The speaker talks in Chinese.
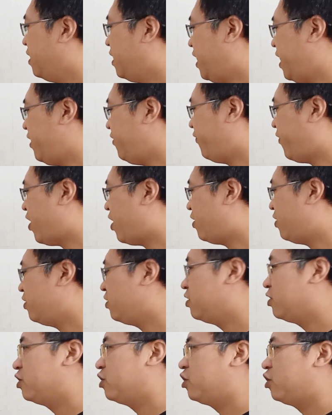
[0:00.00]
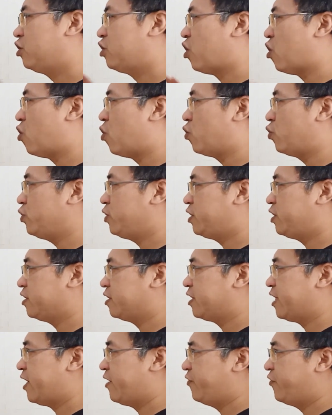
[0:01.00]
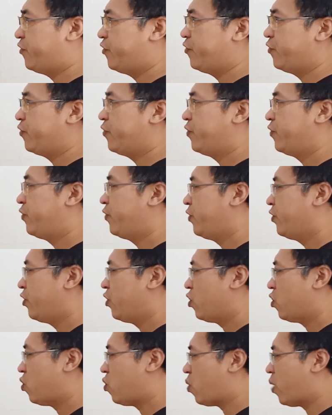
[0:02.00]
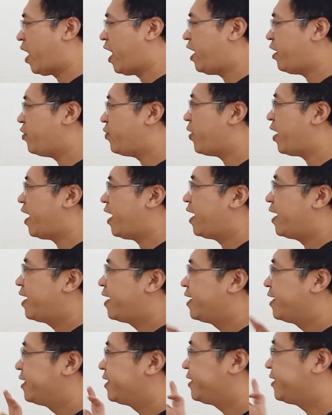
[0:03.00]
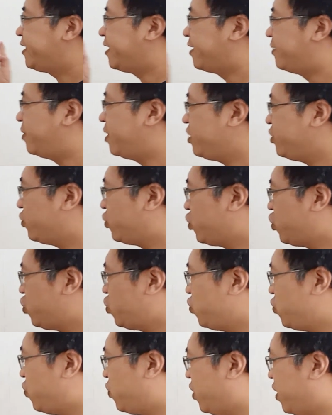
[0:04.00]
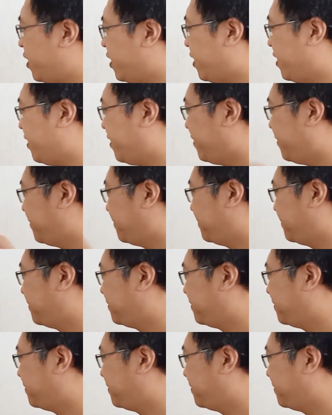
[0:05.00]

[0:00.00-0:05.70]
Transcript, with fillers: 黑方投子认负，乖乖怎么就输了呢？